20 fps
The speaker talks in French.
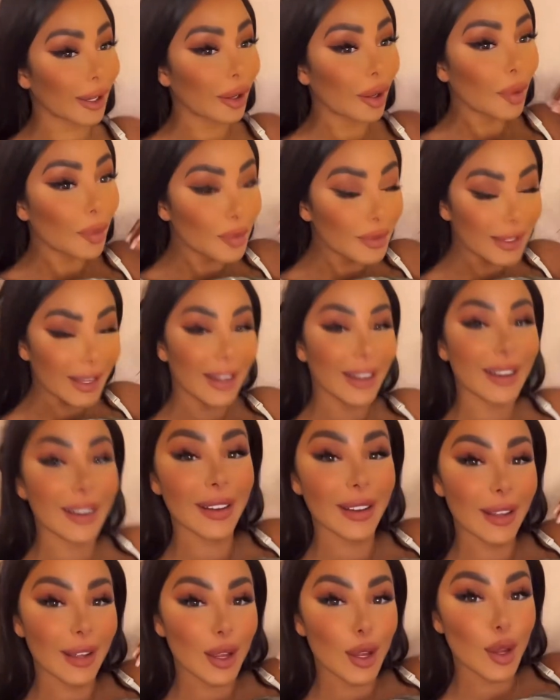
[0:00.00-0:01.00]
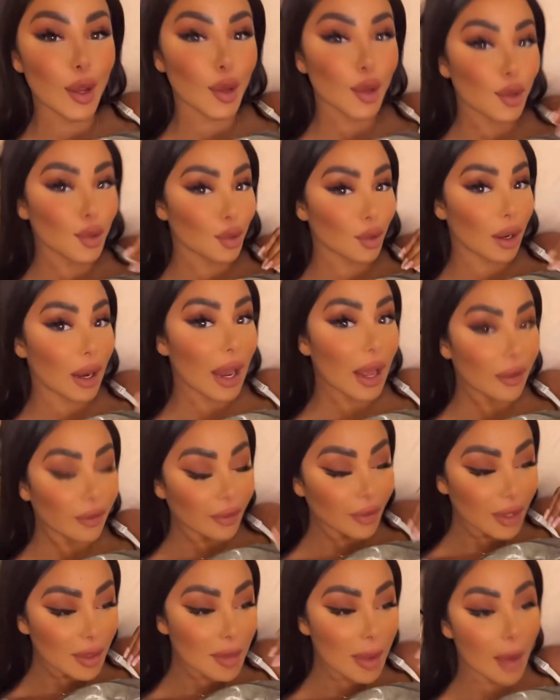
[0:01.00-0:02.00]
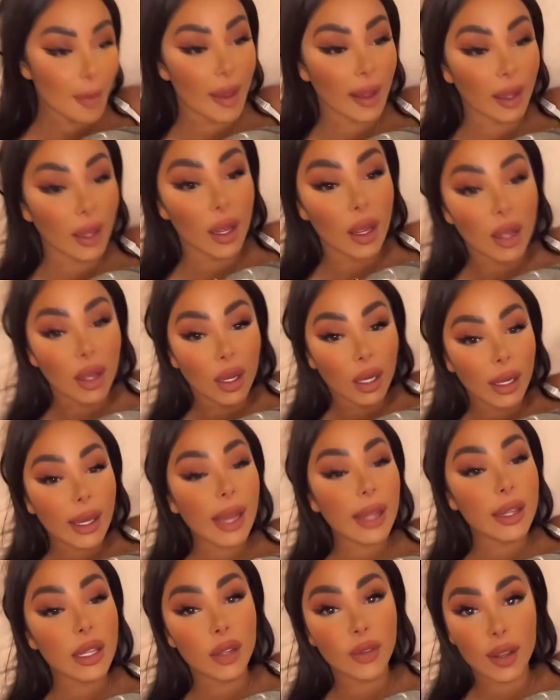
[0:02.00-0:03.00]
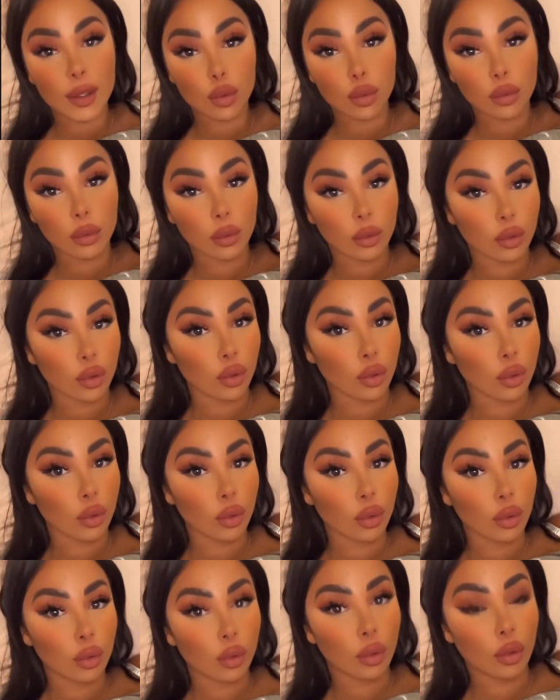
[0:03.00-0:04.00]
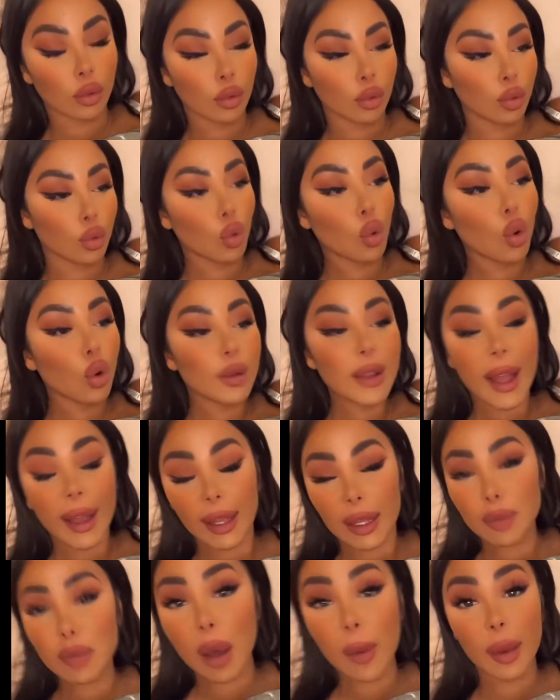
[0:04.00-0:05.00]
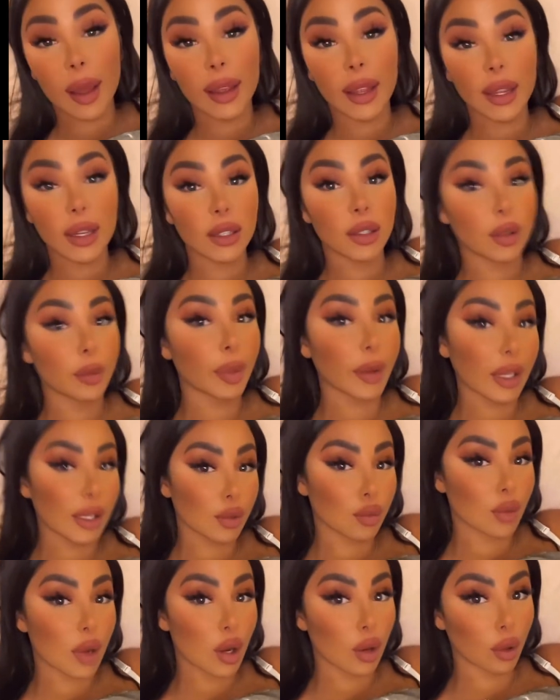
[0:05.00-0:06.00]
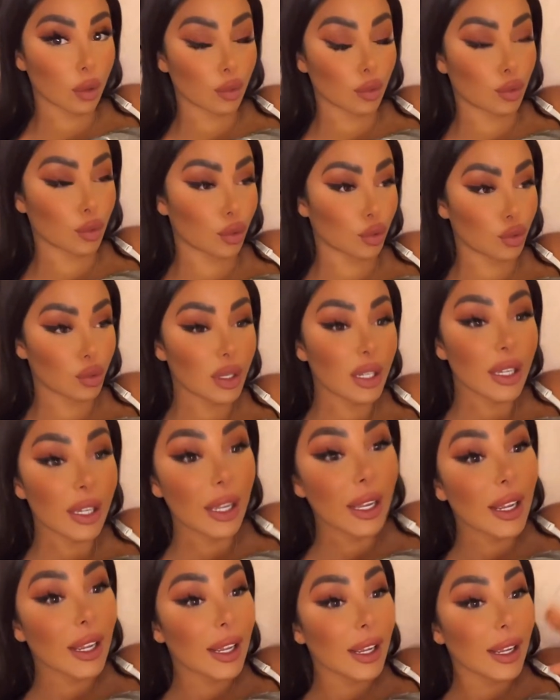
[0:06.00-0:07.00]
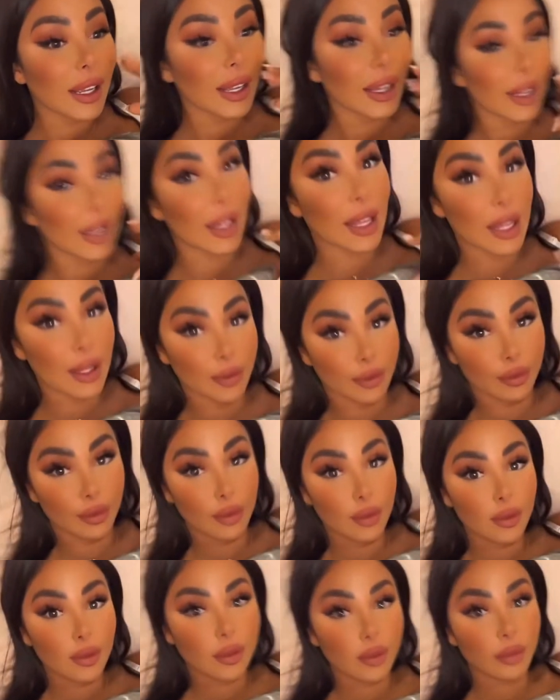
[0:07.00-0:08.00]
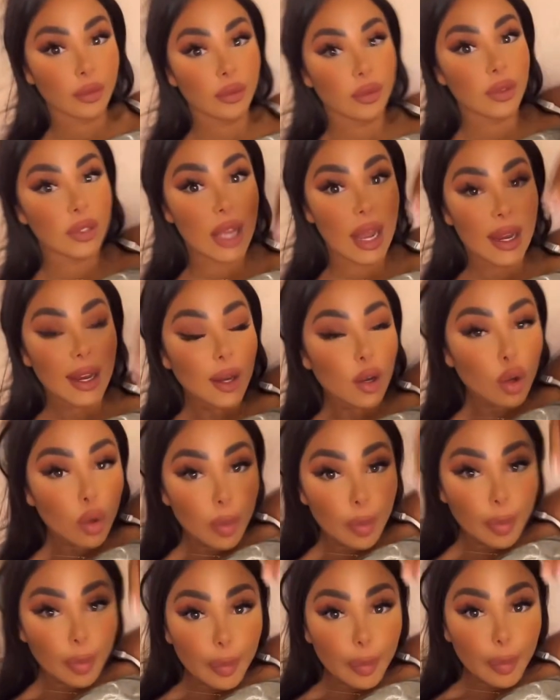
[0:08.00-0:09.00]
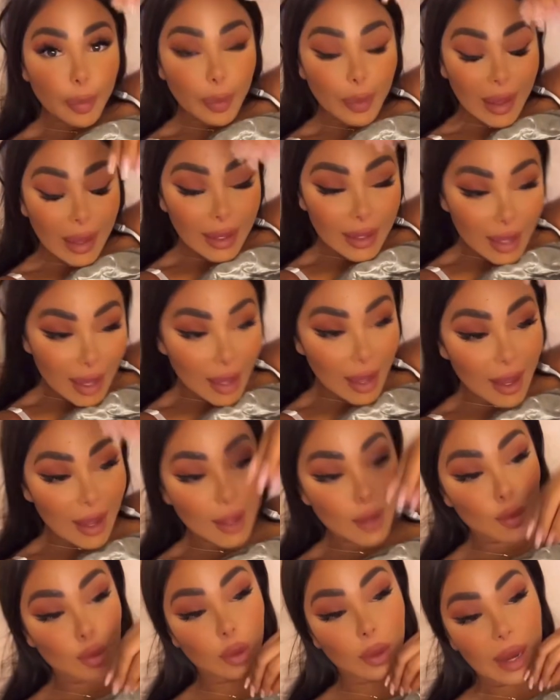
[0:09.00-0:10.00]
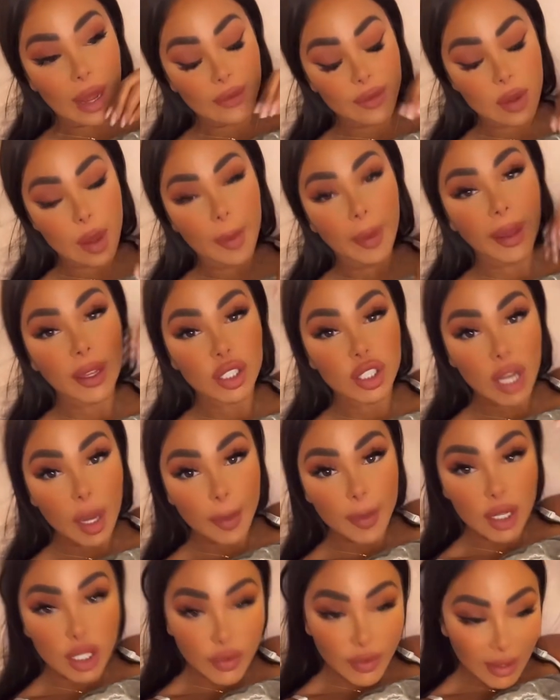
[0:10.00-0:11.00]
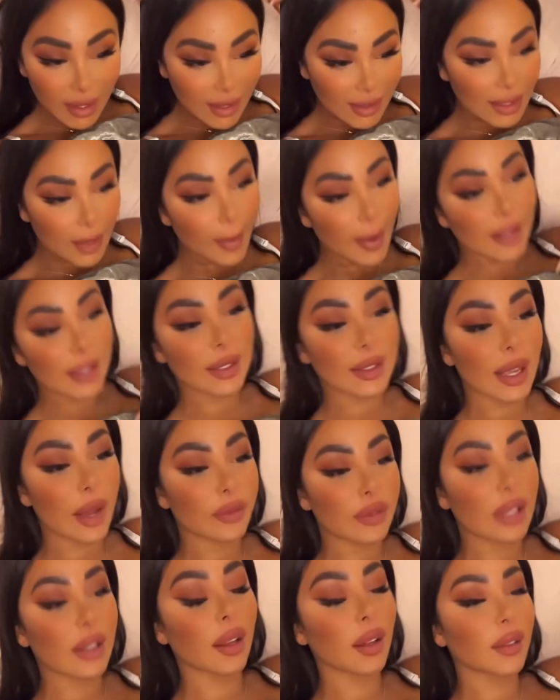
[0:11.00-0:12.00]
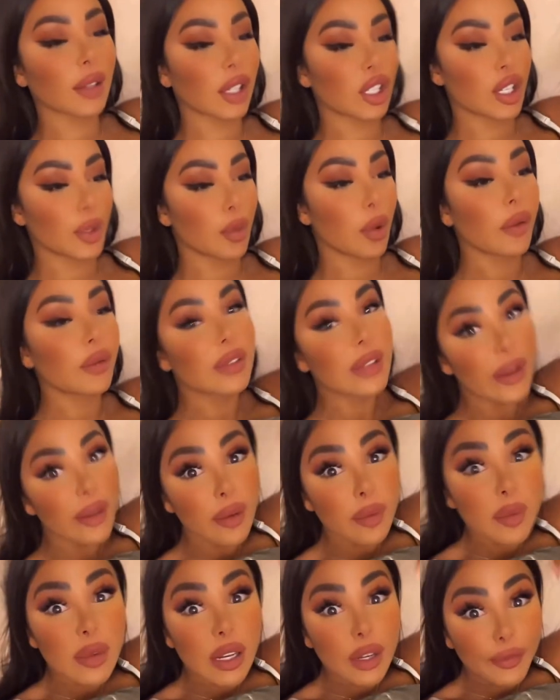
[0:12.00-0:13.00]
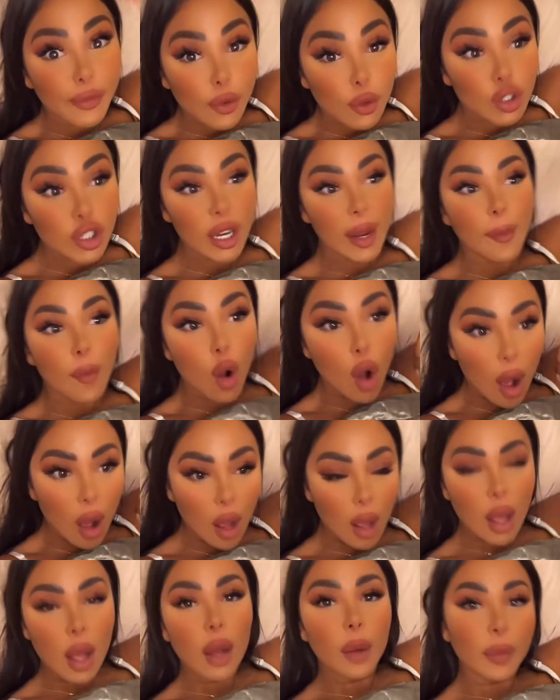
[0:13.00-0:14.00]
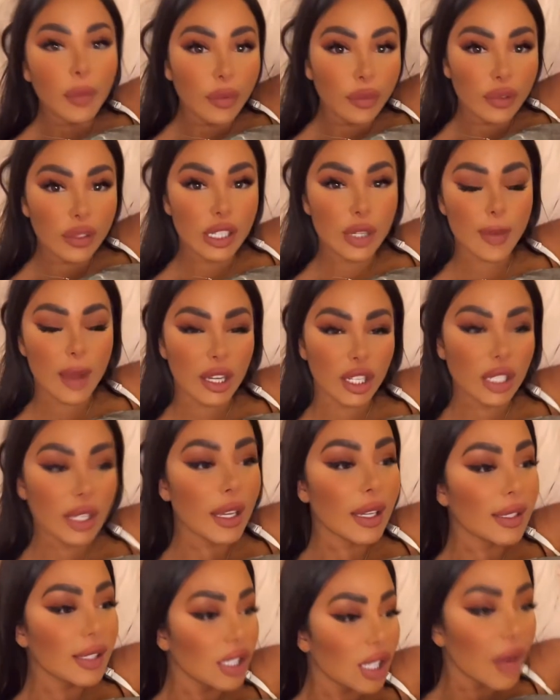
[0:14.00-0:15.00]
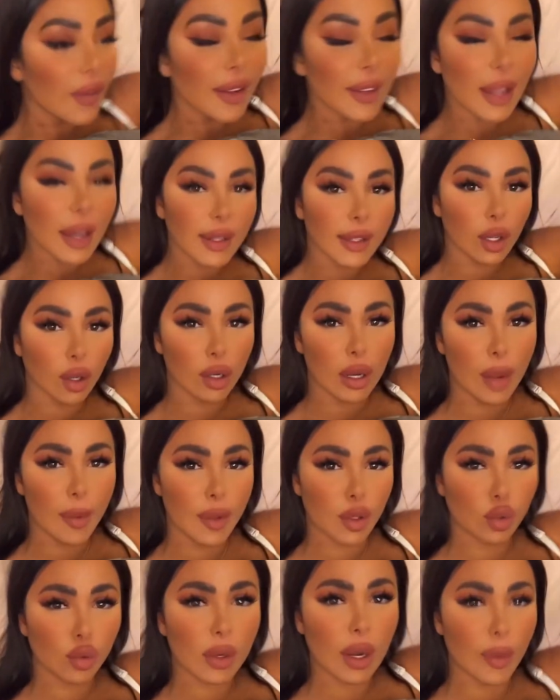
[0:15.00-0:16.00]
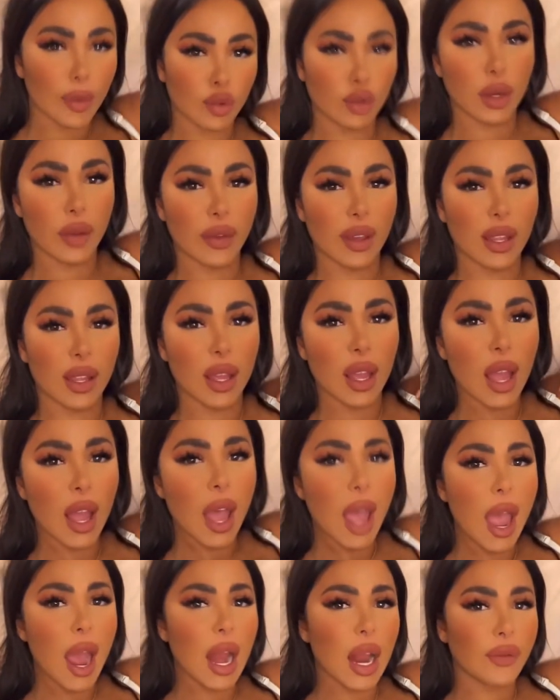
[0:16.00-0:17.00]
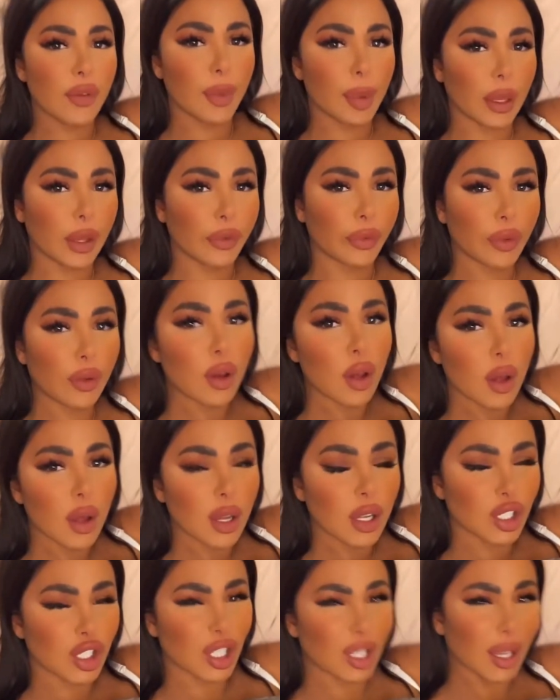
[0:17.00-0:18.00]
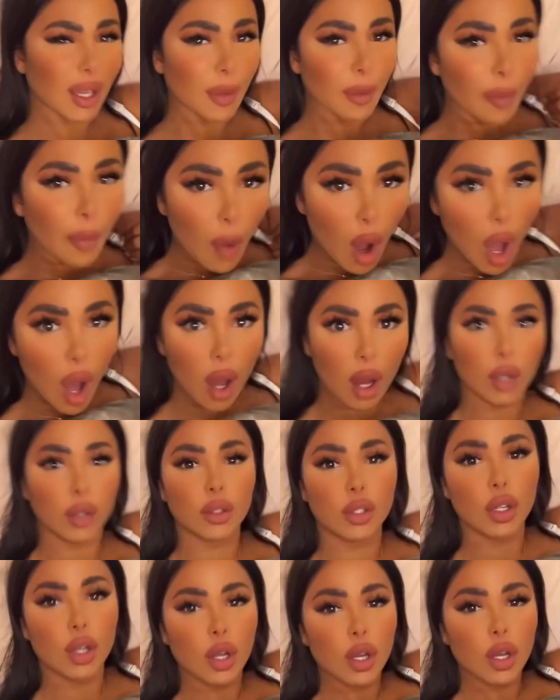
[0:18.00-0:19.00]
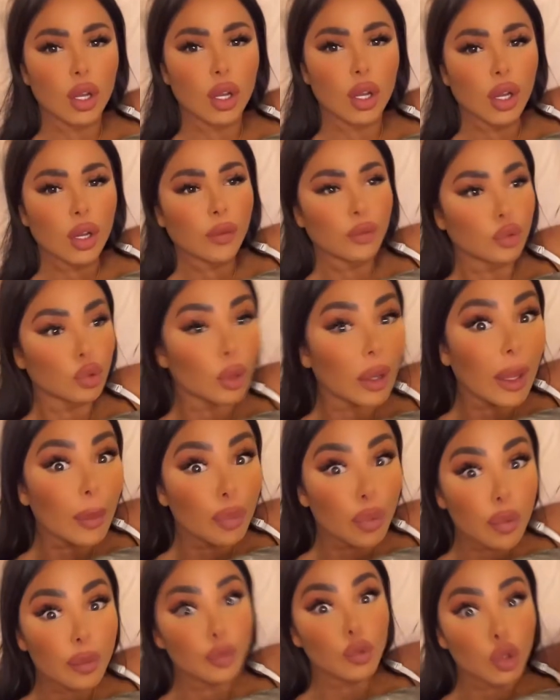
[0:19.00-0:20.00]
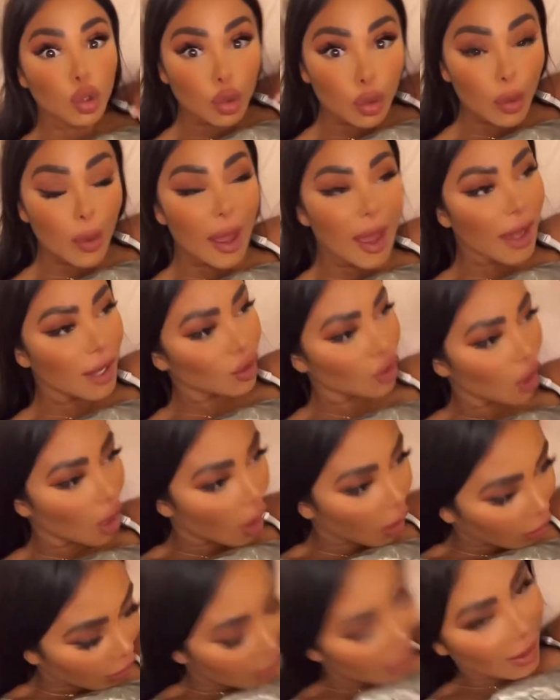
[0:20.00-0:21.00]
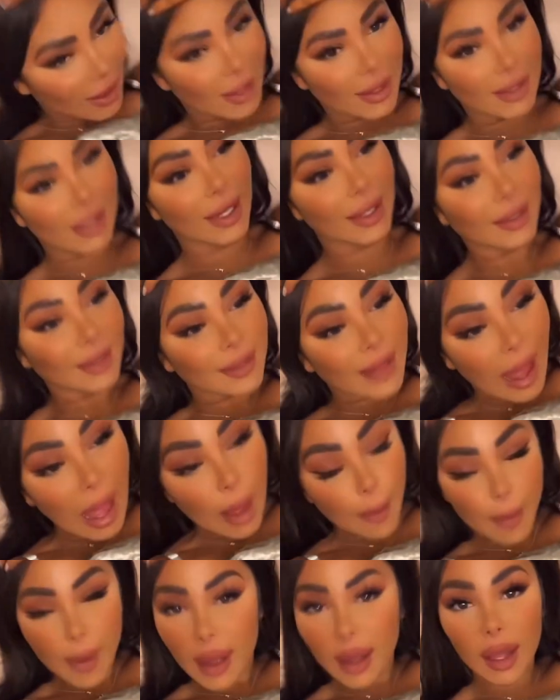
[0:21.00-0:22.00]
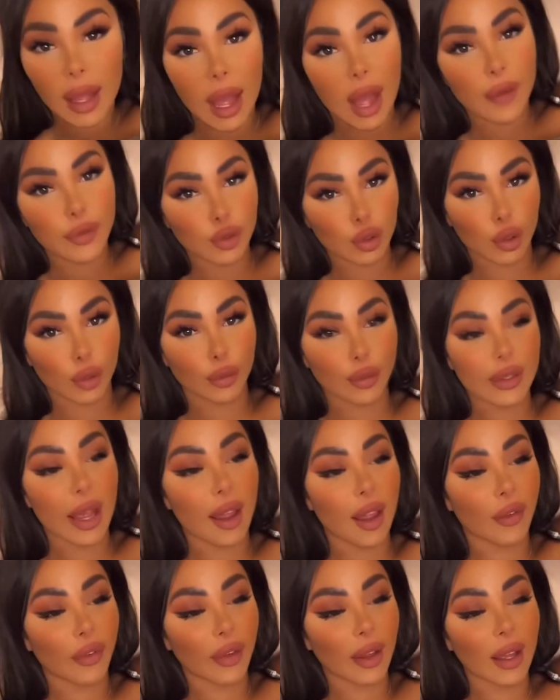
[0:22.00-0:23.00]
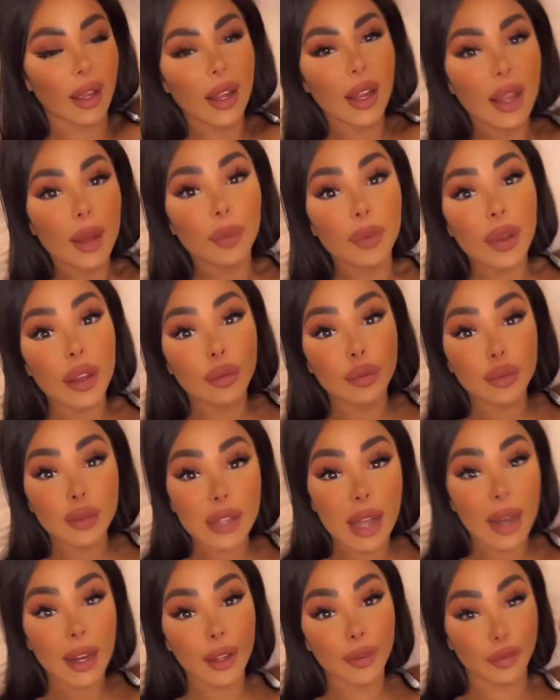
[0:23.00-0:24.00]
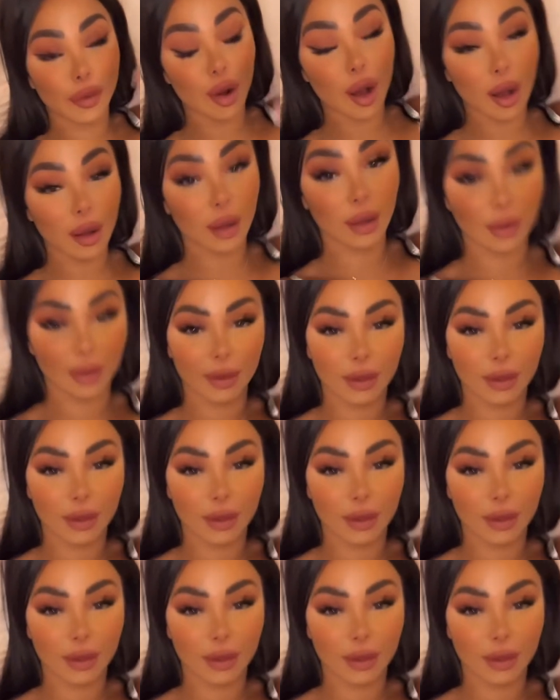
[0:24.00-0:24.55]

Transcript: comme ça sur la vie de ma mère. Regardez, de toute façon, le, le connard qui m'a braqué, il est en prison à l'heure d'aujourd'hui. Et vous, vous allez le payer sur la vie de ma mère et jamais je vais laisser passer ça. Vous êtes rentré chez moi, vous avez mis le feu chez moi. Mais vous imaginez, si j'avais été à l'intérieur de la maison, que la maison avait, elle avait pris feu, je serais morte. Vous aurez pu me tuer, genre, c'est tarpin grave ce que vous avez fait. Mais vous allez voir.